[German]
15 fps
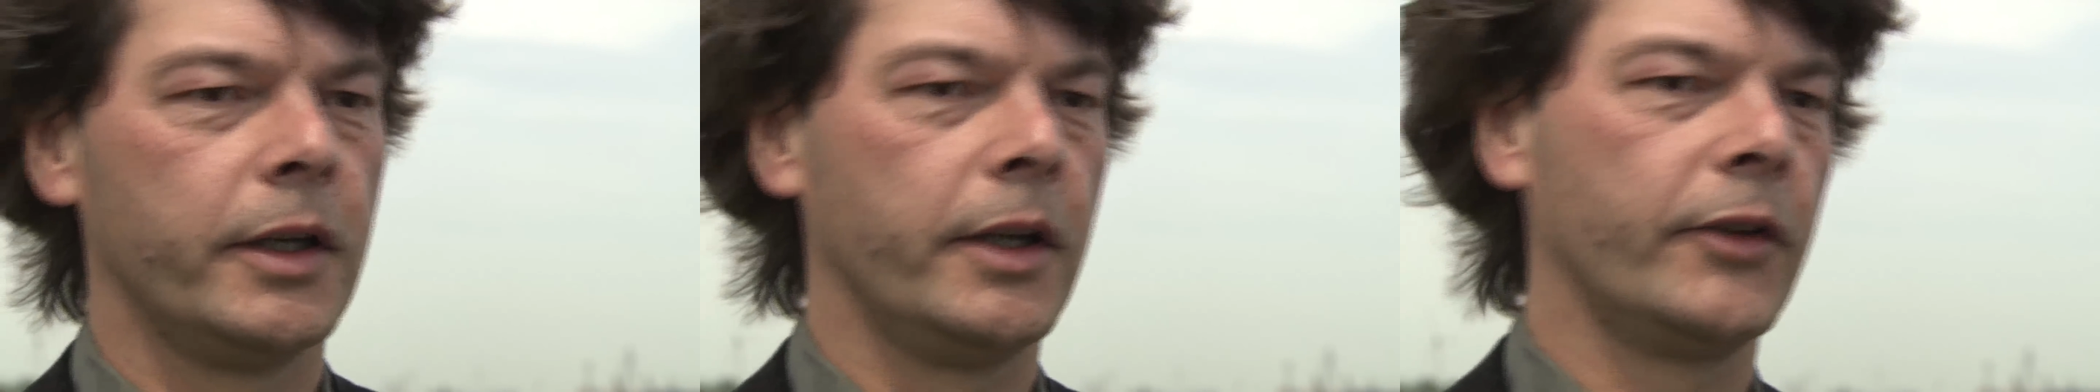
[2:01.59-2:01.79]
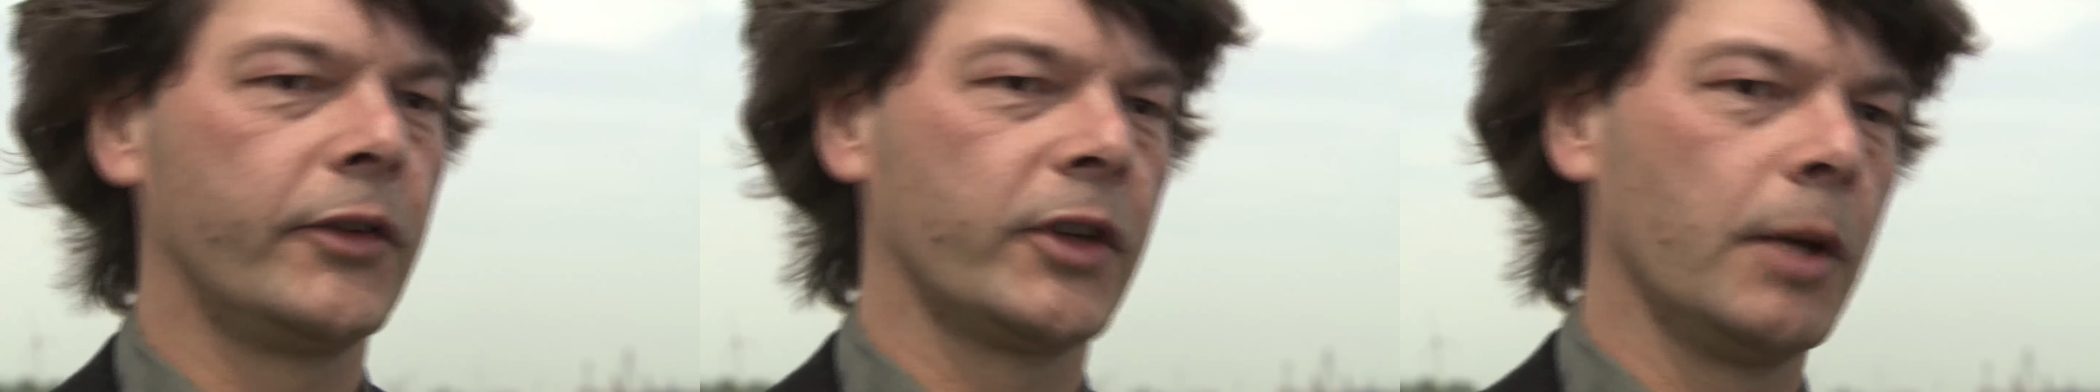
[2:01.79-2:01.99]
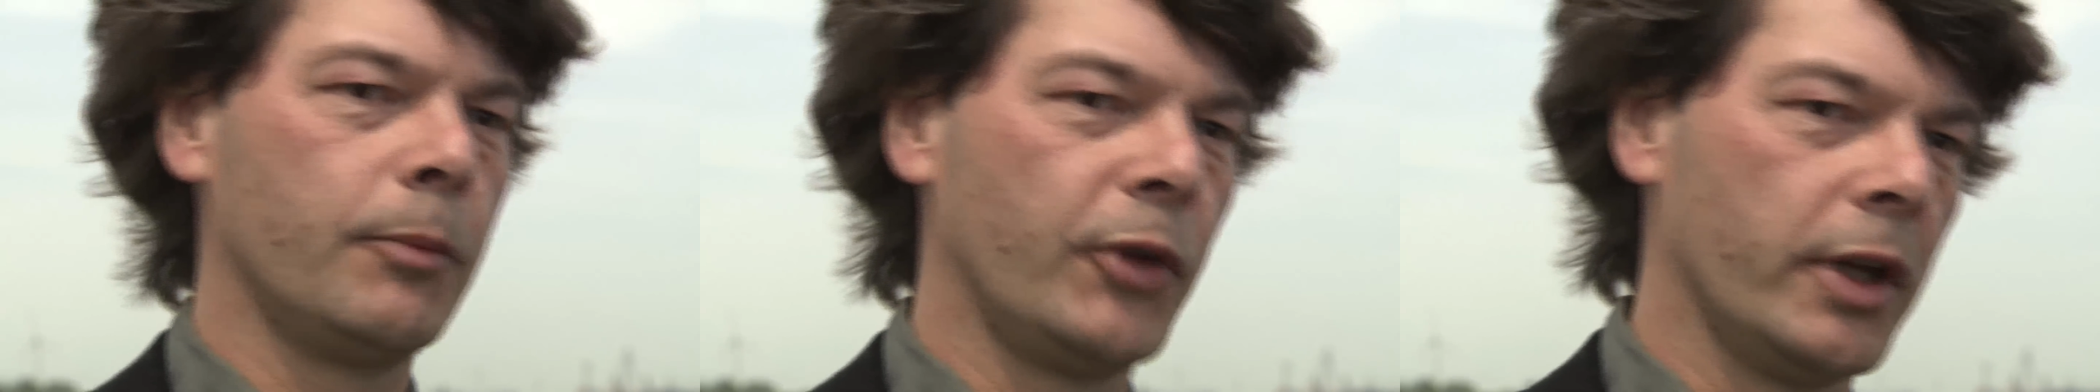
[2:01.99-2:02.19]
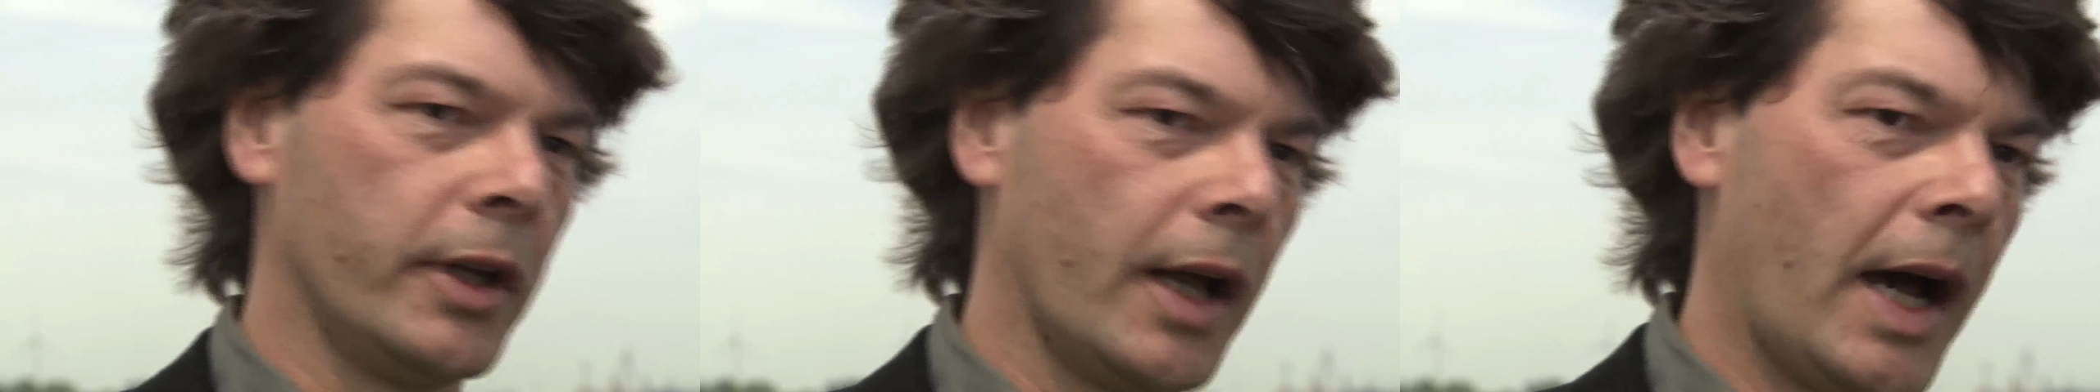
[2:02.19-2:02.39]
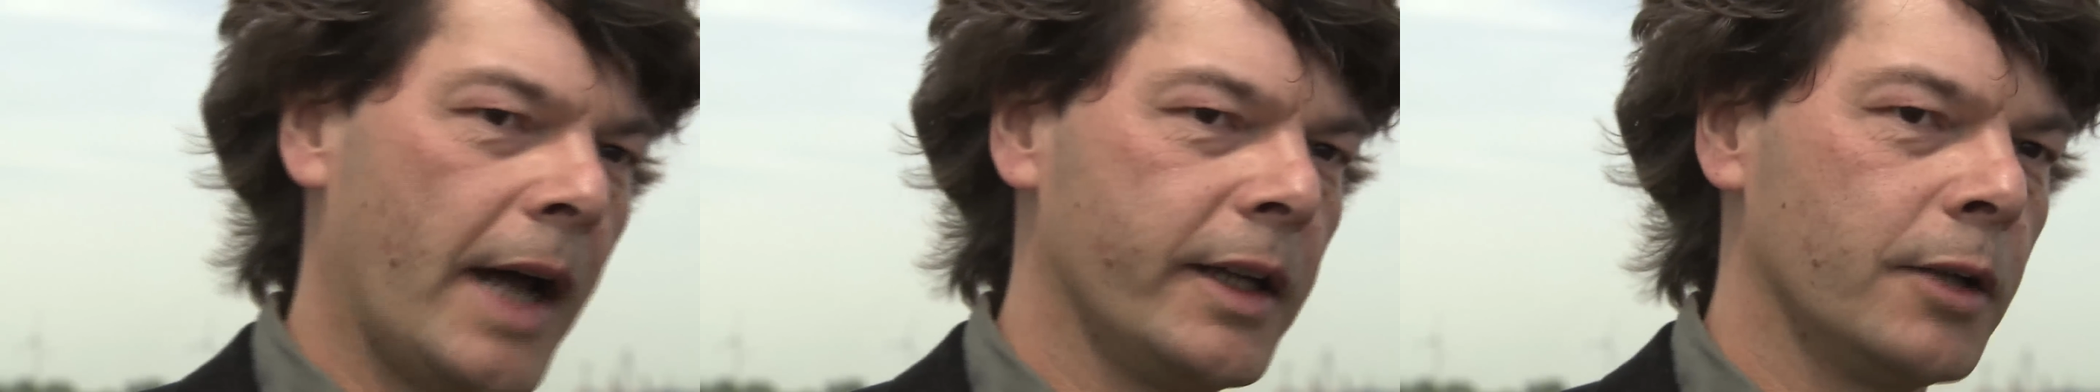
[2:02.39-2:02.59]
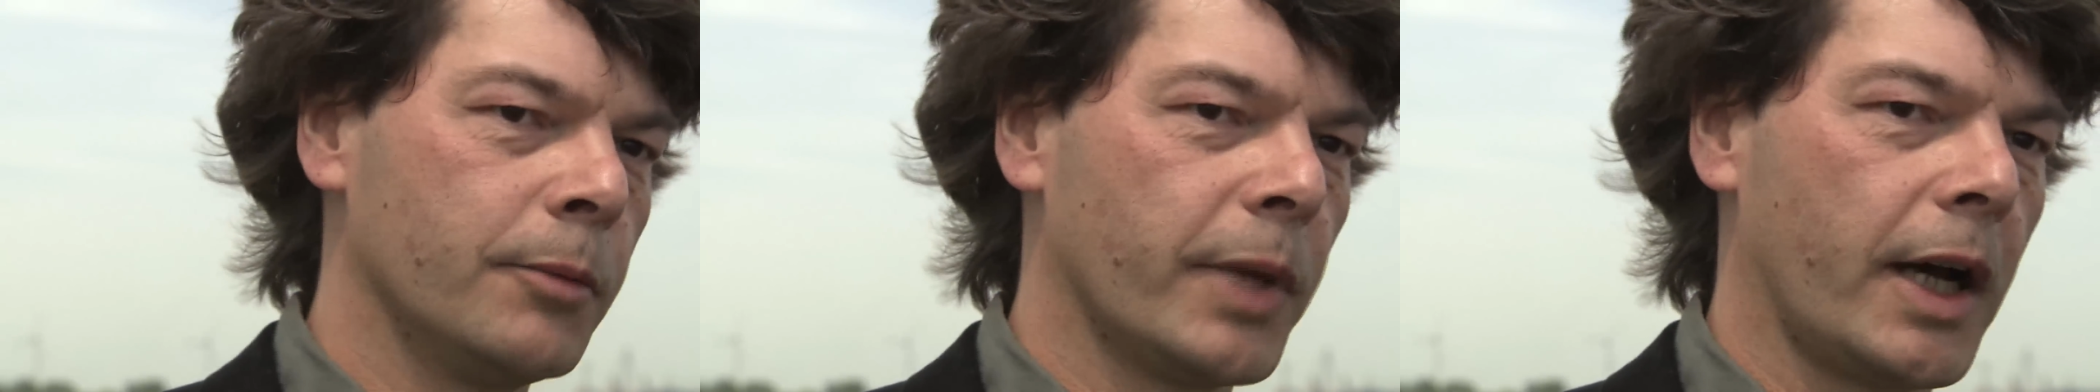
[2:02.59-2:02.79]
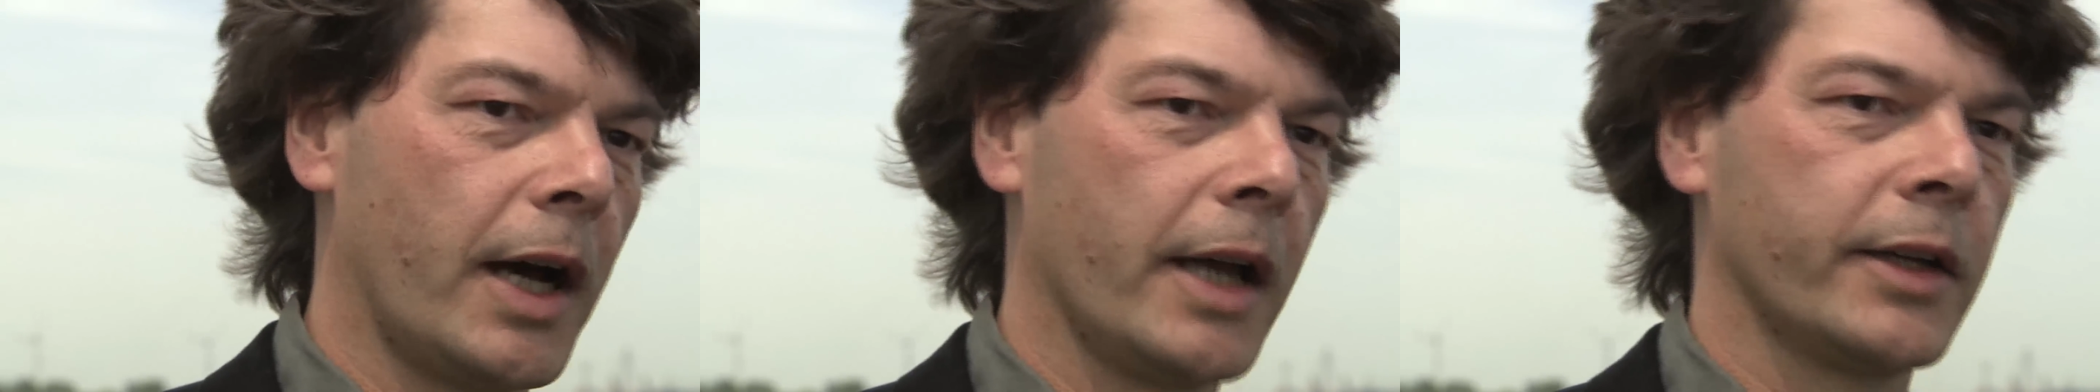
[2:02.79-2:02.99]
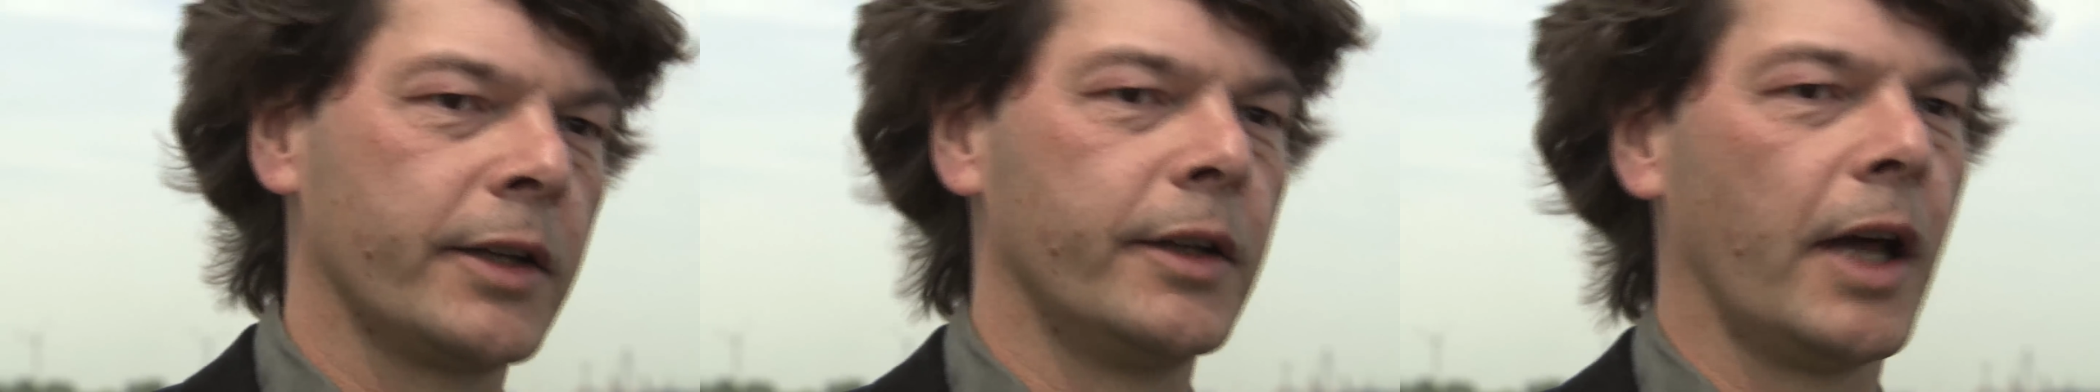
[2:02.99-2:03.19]
Es gibt in einigen
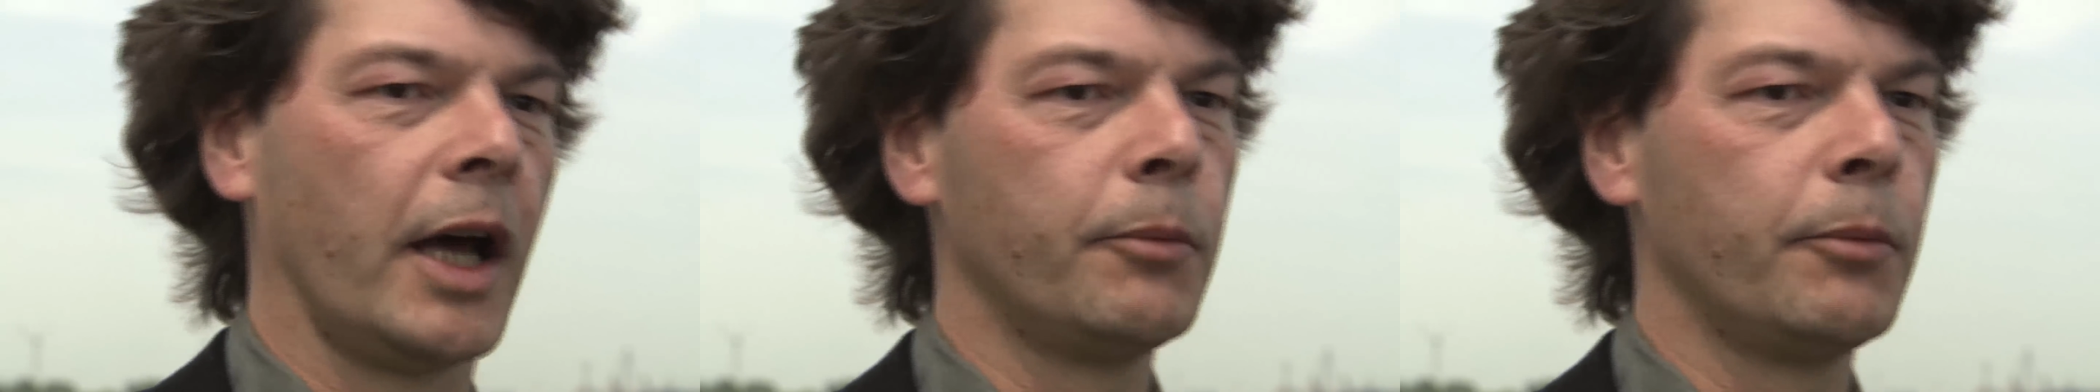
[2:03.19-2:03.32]
Bereichen